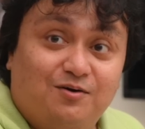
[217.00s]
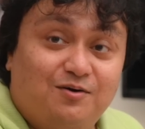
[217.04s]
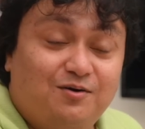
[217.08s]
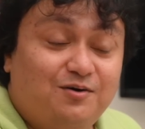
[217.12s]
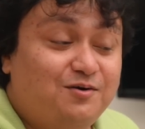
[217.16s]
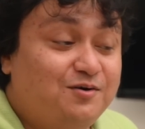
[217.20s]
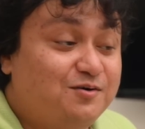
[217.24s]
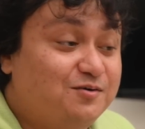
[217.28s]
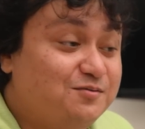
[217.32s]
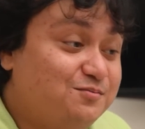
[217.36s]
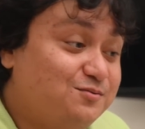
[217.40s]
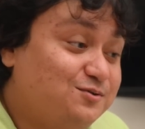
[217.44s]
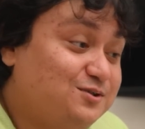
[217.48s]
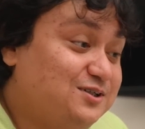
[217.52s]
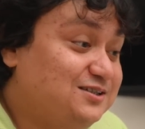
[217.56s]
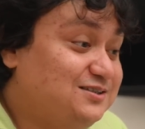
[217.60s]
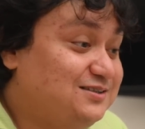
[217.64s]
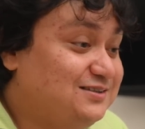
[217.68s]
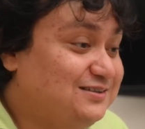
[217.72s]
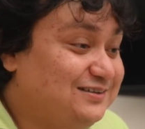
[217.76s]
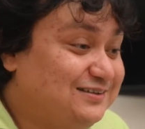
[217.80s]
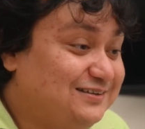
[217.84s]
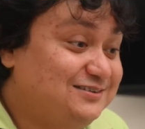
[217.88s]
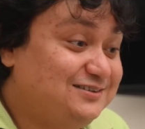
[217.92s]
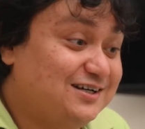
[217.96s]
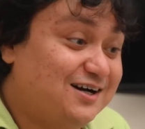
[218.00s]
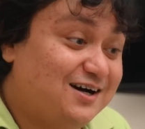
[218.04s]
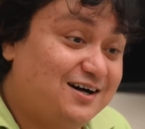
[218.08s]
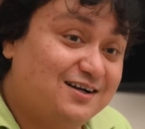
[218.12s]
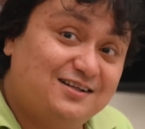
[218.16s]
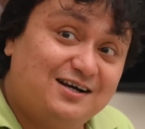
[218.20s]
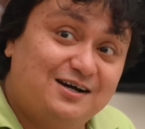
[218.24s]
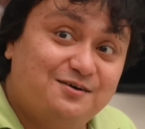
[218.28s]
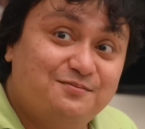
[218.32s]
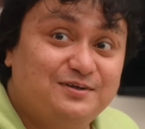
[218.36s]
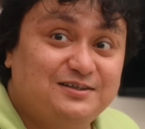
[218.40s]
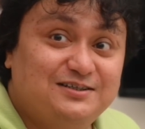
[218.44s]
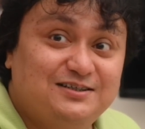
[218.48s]
ও বুঝেছি
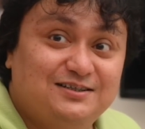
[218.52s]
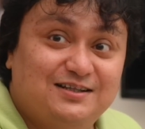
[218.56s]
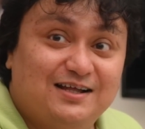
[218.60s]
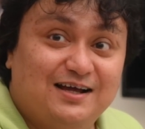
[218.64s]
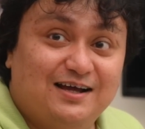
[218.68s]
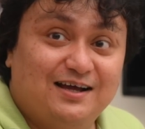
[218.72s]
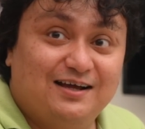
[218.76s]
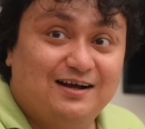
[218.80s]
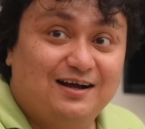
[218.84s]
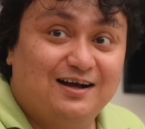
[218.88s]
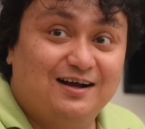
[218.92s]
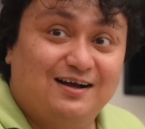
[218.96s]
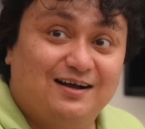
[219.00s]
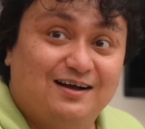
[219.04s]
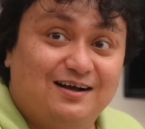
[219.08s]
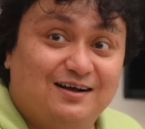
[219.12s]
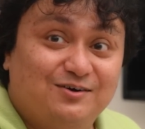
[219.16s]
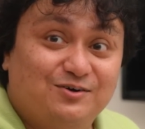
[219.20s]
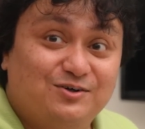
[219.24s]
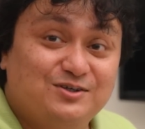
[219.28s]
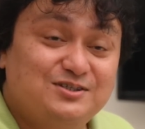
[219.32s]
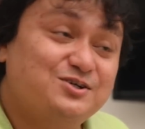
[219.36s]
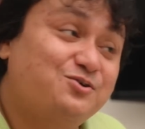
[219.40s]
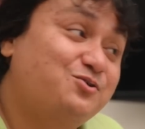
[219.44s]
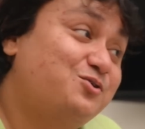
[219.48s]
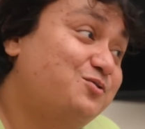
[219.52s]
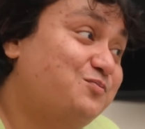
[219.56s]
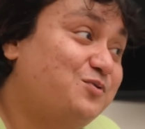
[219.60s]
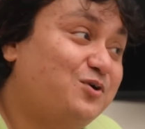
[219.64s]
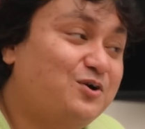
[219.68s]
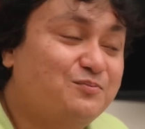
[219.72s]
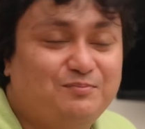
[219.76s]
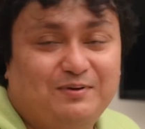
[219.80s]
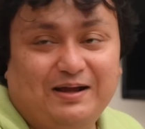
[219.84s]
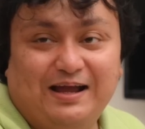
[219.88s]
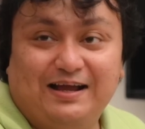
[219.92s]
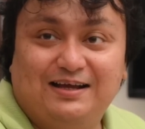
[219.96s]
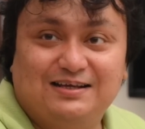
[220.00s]
চাঁদা বেশি দেয় হ্যাঁ, হ্যাঁ ওই যে ওর
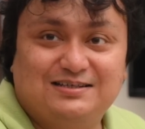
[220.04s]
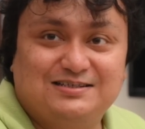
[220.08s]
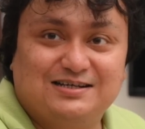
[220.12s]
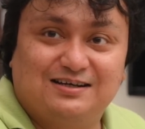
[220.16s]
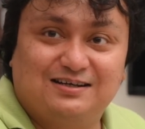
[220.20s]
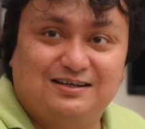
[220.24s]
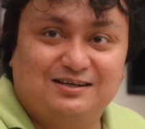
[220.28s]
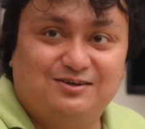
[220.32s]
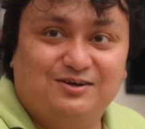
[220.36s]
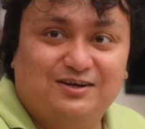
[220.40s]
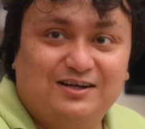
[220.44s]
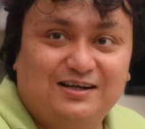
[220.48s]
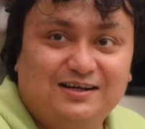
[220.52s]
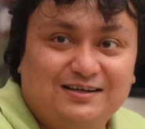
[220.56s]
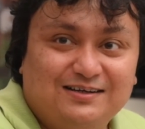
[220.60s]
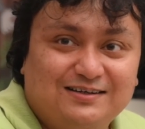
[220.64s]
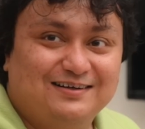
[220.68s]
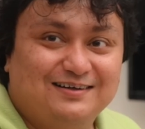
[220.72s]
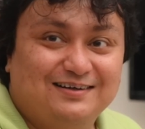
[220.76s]
বর ব্যাংকে চাকরি করে